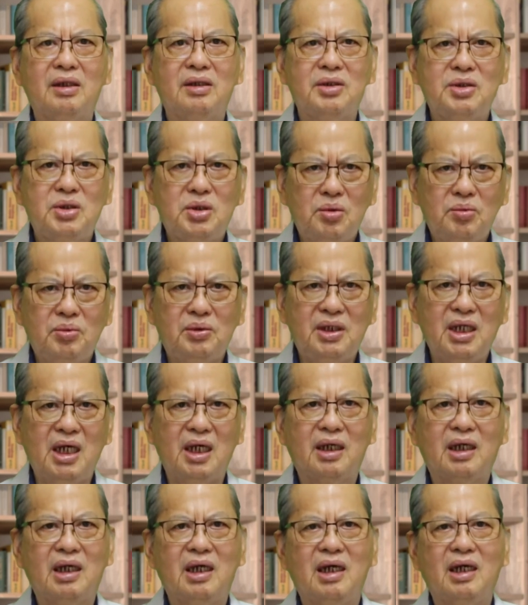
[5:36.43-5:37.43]
的重
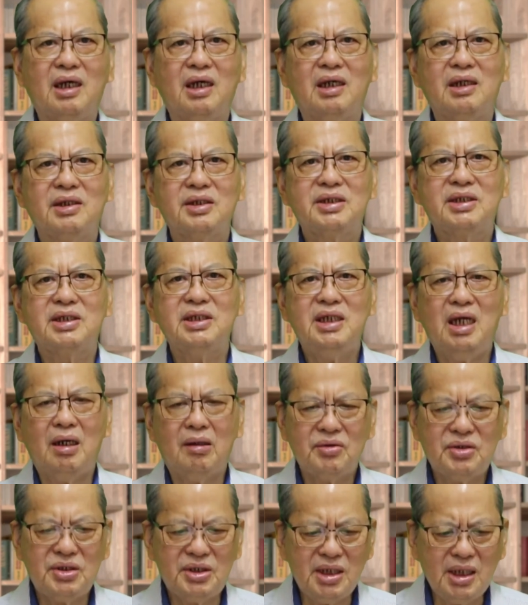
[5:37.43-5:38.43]
点是
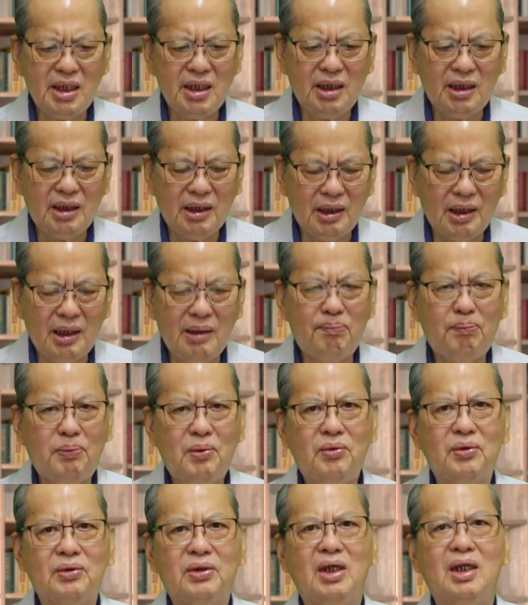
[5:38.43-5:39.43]
要进一
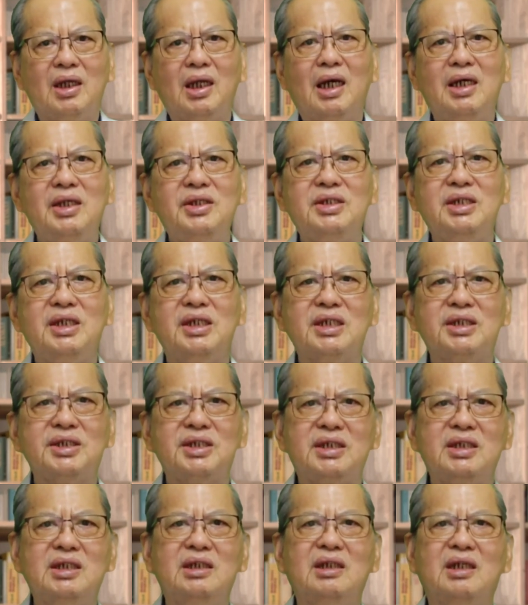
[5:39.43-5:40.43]
步的来解
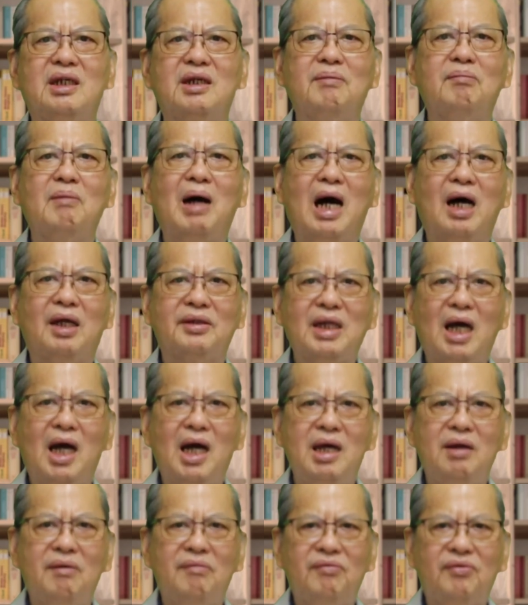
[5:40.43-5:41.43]
释马
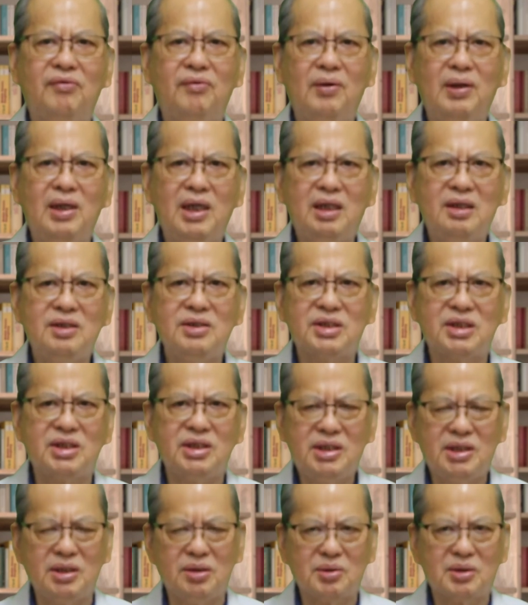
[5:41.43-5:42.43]
太福音
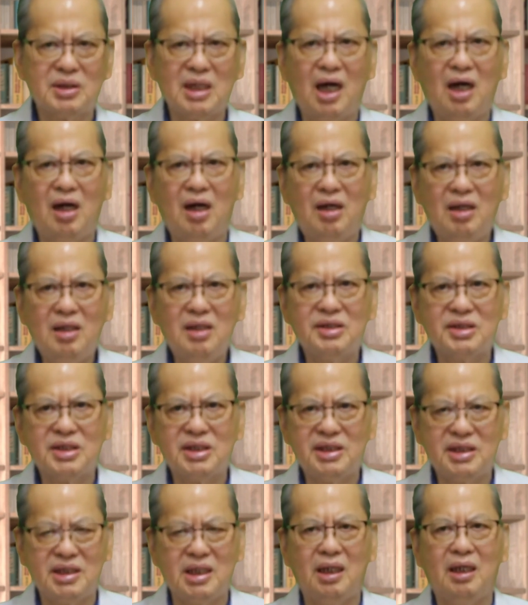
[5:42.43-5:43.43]
十九章二
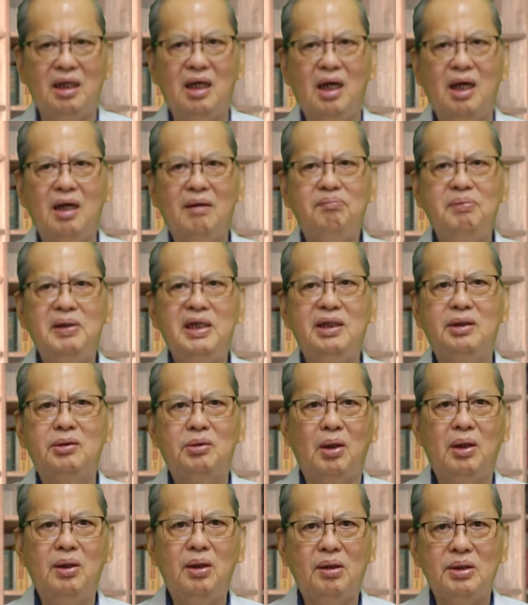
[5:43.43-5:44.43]
十节彼
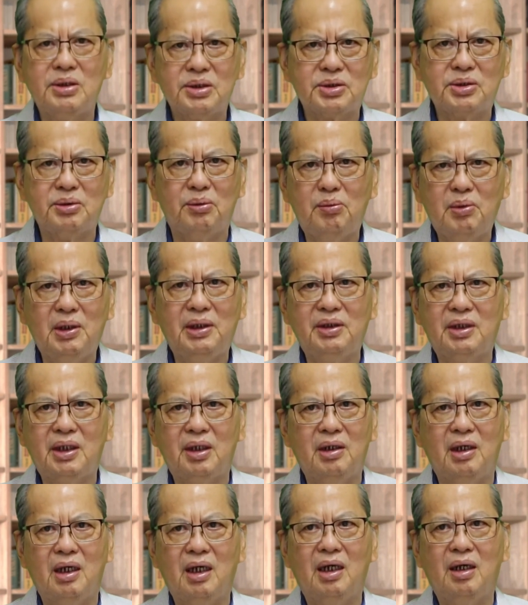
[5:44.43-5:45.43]
得是问
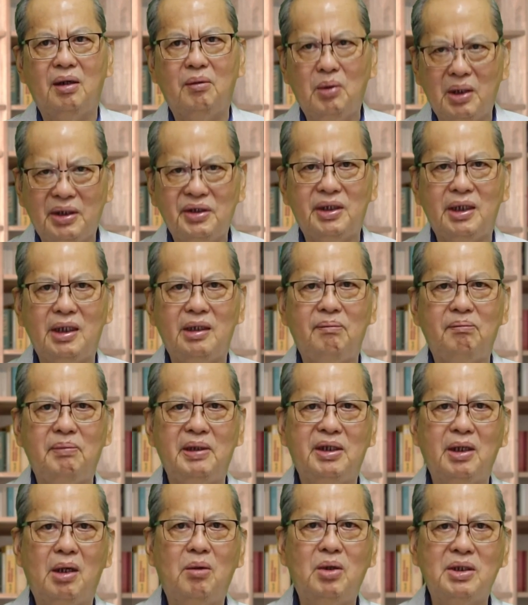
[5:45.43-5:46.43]
的问题。
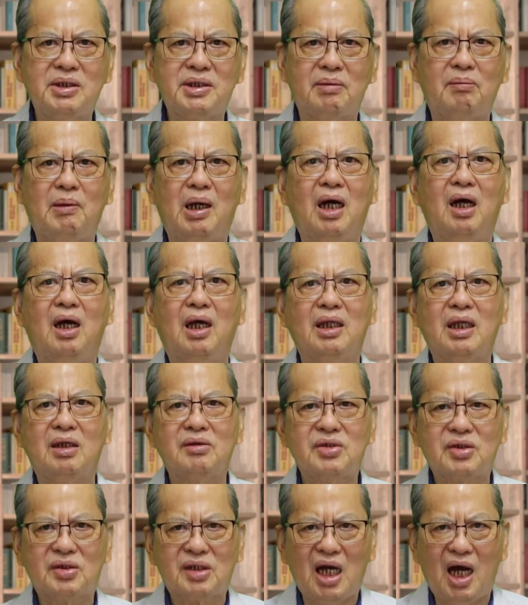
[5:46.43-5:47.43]
彼得问什么？
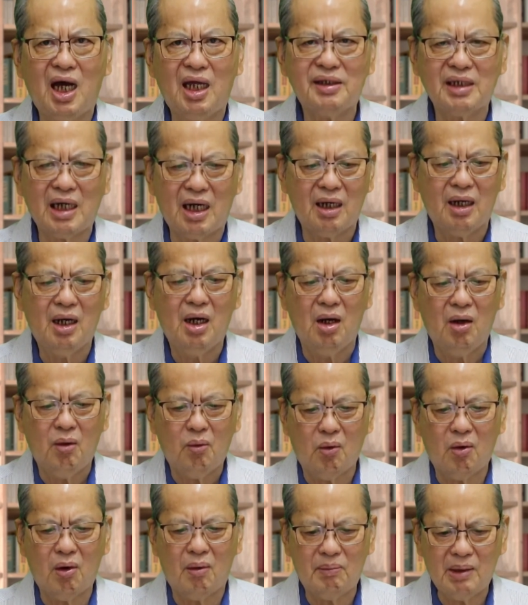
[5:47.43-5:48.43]
他说：“看呐，
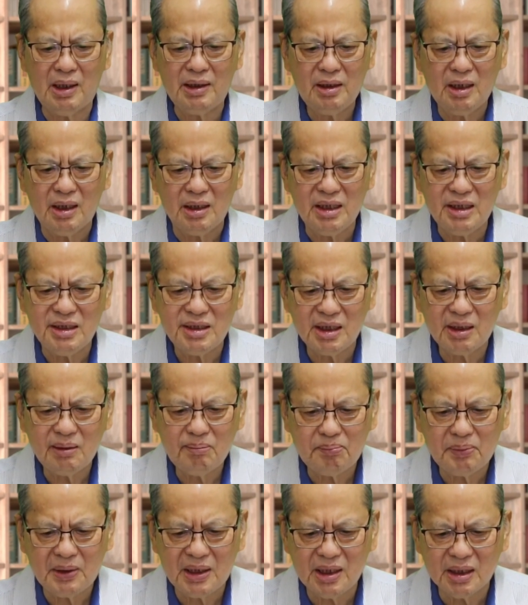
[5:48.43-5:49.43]
我们已
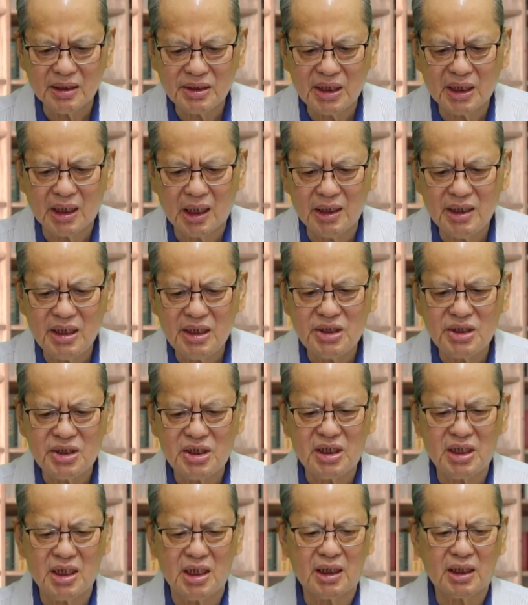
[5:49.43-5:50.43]
经撇下一
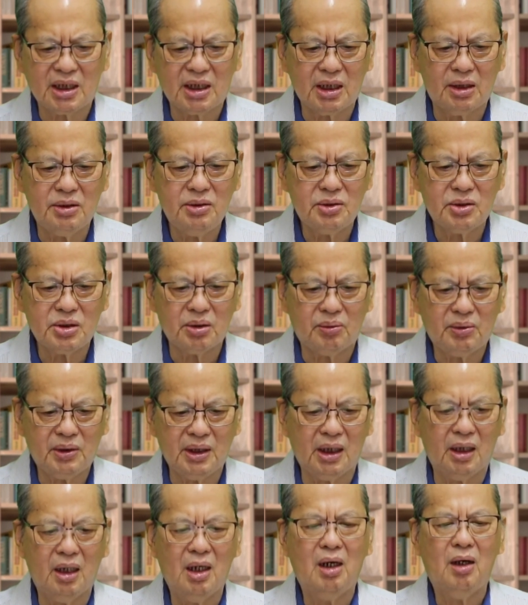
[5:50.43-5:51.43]
切跟
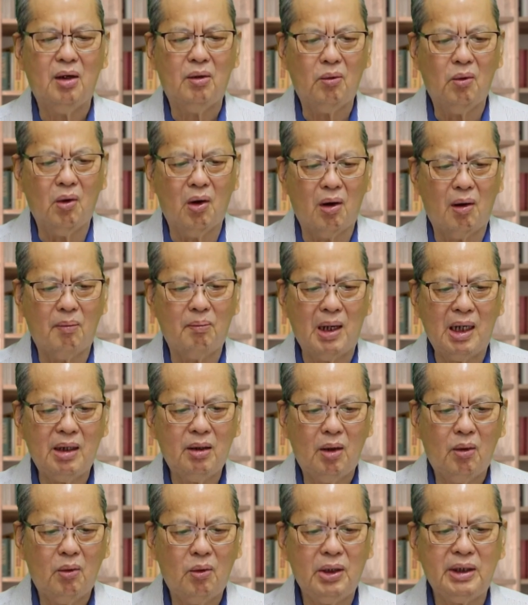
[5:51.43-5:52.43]
从你，我
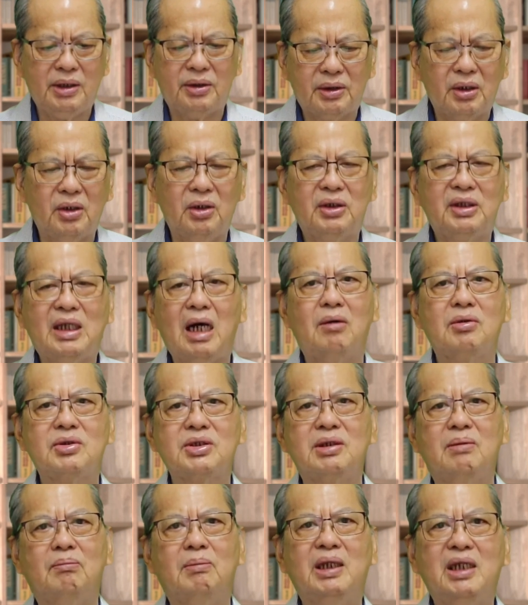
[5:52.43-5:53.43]
们会得到
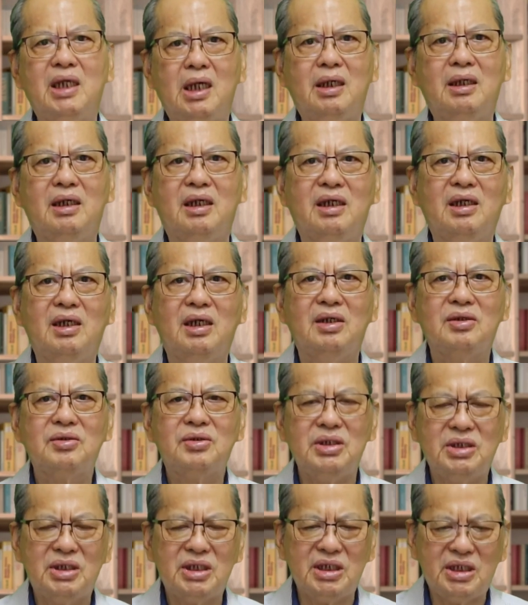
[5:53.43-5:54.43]
什么呢？”
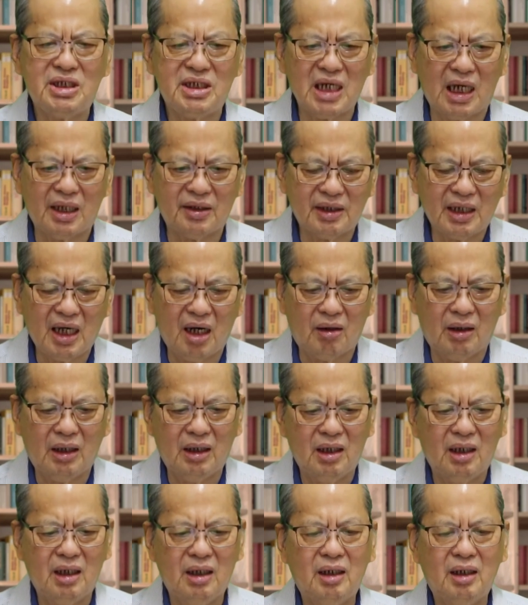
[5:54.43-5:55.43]
所以是讲到